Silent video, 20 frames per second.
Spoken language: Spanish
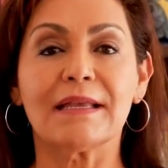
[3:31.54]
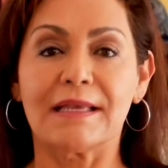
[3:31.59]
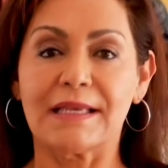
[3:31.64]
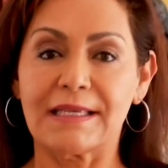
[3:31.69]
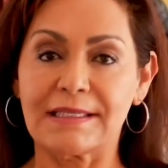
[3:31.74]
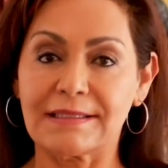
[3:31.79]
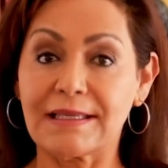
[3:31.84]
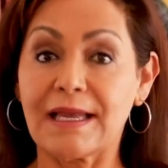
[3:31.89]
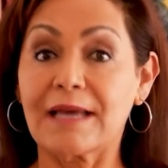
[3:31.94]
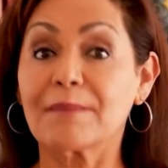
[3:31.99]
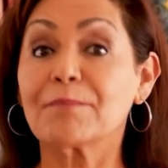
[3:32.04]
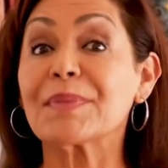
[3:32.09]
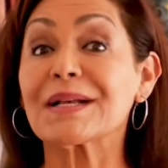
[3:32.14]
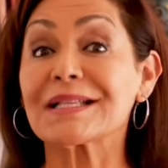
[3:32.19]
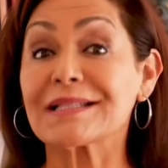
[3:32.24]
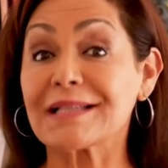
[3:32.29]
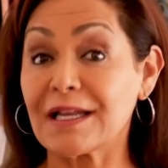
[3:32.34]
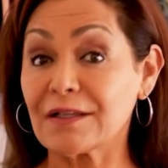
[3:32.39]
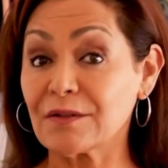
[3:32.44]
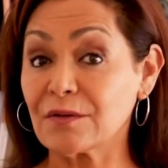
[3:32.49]
están
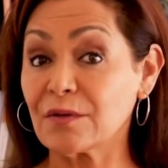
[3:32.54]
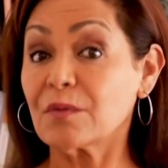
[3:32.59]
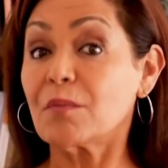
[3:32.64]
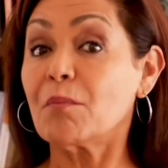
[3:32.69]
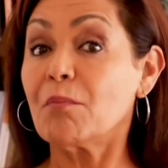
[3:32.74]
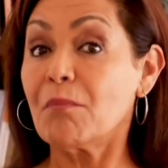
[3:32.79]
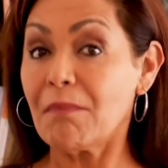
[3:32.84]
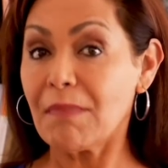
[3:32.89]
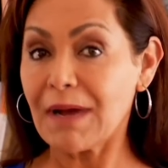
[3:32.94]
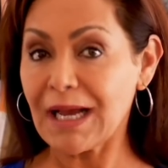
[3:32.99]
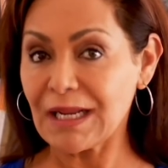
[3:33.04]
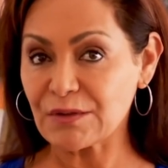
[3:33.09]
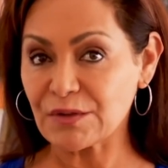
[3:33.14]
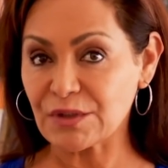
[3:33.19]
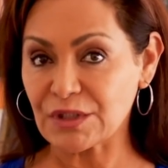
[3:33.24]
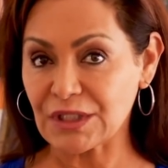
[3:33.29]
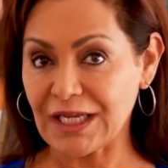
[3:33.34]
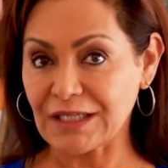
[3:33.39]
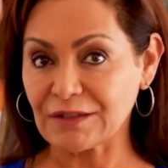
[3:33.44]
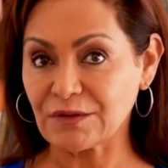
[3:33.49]
pasando
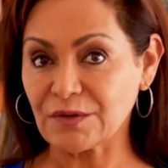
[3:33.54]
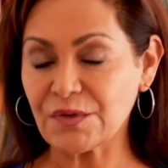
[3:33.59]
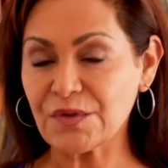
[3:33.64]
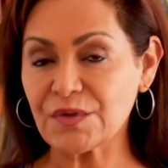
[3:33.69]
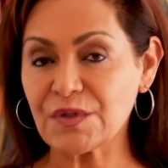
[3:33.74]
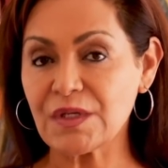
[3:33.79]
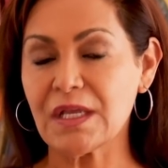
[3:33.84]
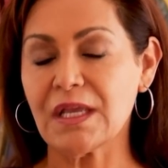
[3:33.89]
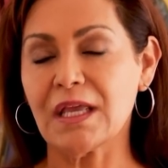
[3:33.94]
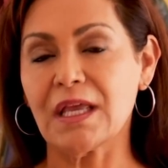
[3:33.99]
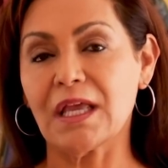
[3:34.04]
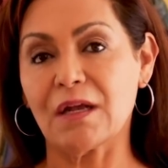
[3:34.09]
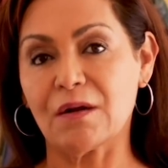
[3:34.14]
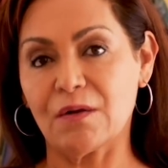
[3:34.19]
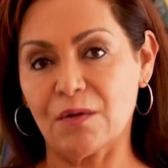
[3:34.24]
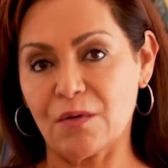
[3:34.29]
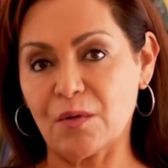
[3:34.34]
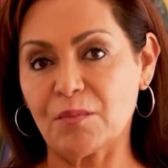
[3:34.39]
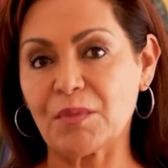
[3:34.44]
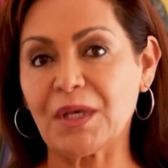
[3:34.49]
malos ratos
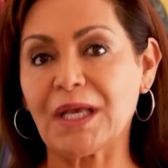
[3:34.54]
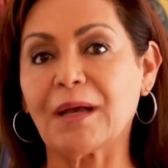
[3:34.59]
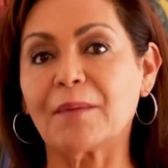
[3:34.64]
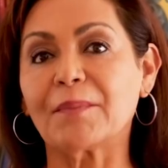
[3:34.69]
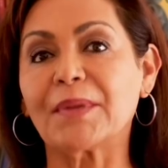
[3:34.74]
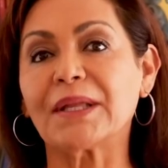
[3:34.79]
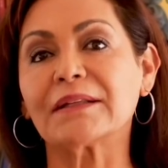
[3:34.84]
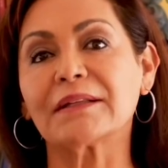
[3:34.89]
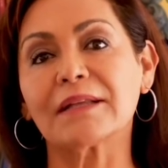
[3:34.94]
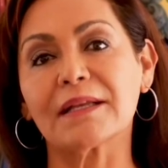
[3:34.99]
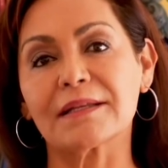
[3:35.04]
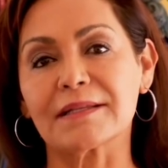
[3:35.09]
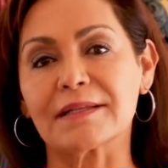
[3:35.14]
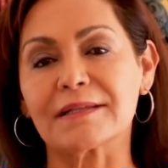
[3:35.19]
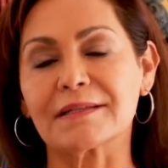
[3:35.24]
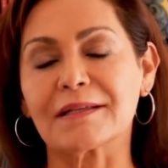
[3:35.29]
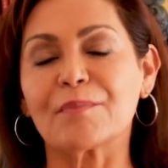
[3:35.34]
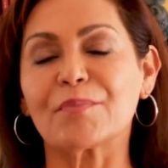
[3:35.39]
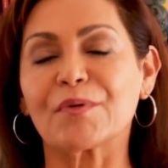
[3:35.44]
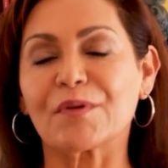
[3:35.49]
económicamente así
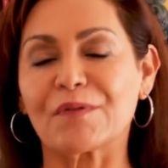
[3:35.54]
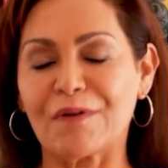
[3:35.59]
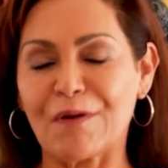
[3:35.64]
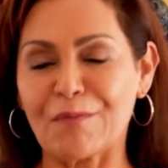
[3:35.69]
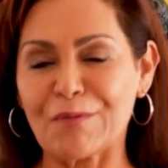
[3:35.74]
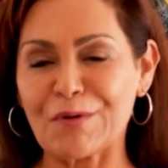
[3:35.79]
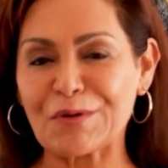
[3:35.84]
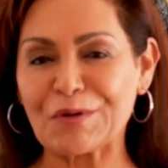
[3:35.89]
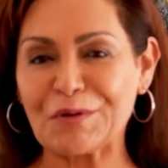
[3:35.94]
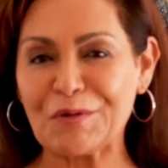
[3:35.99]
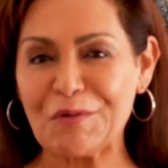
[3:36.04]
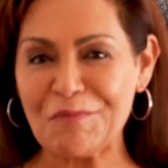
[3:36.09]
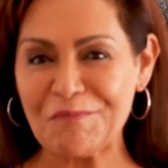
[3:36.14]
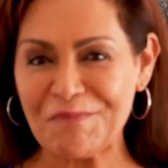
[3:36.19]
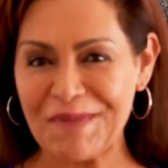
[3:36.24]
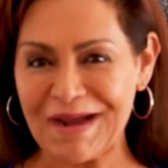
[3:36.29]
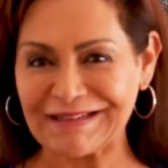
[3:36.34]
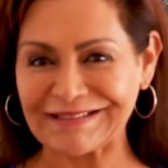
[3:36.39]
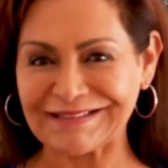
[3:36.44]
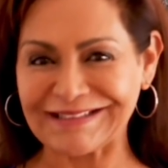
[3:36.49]
es que por favor
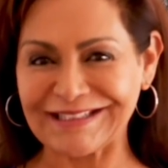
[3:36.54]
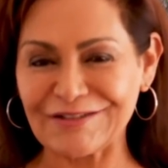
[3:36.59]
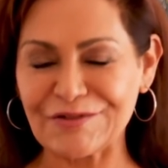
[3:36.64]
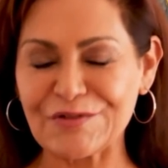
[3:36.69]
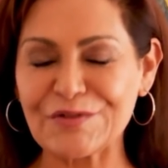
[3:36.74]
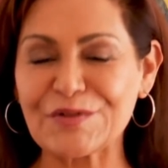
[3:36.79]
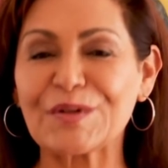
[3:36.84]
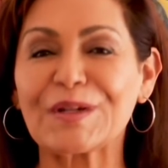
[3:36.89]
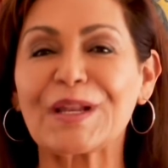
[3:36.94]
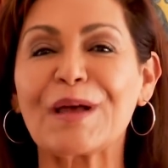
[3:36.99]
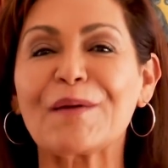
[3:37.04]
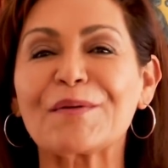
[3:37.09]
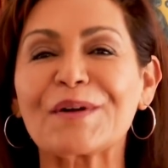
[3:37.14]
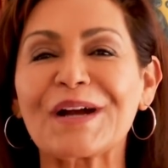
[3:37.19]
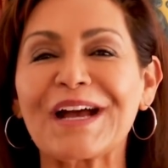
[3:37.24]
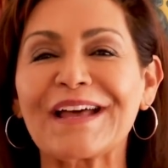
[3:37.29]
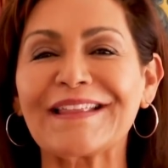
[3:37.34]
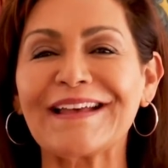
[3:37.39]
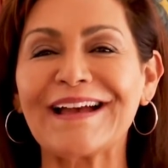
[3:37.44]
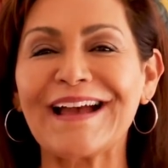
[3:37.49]
compartan. Yo soy la
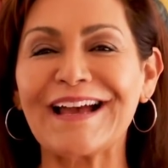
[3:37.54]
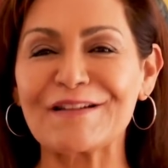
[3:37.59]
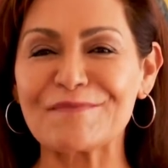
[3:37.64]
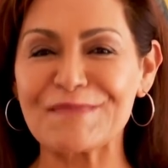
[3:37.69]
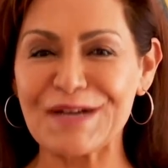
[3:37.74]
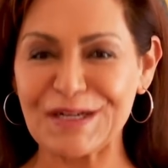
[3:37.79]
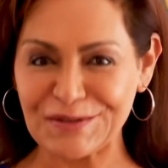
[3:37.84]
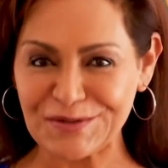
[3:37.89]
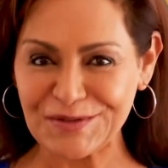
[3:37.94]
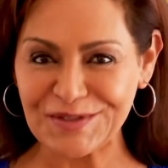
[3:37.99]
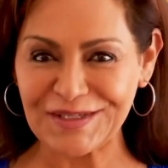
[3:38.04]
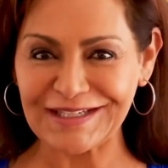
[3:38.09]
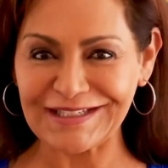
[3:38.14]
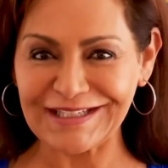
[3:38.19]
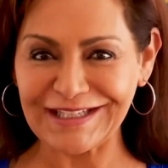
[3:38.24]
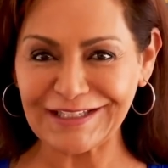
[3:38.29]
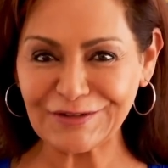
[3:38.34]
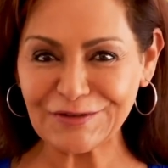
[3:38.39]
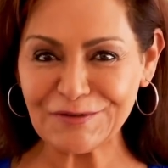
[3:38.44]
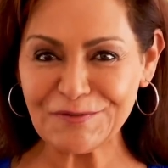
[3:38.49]
abogada Alma Rosa
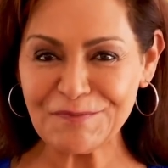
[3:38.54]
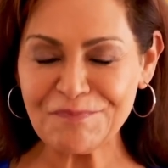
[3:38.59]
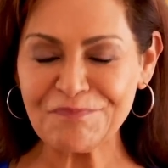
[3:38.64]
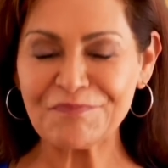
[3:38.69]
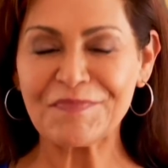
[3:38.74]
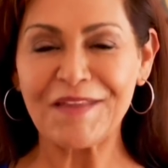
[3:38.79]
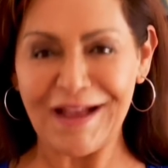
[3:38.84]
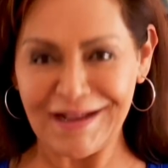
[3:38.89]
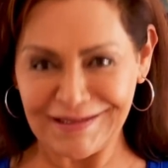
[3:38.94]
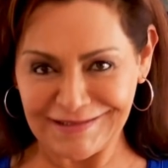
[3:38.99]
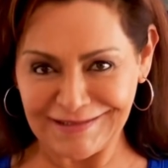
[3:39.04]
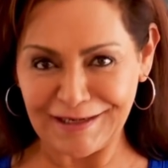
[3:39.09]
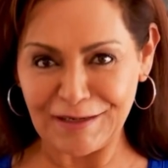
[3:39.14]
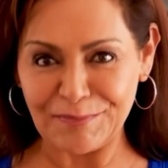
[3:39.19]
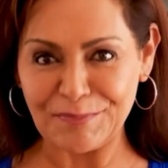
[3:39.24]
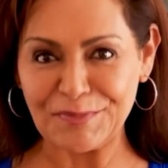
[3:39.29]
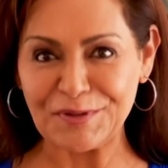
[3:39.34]
Nieto. Hasta la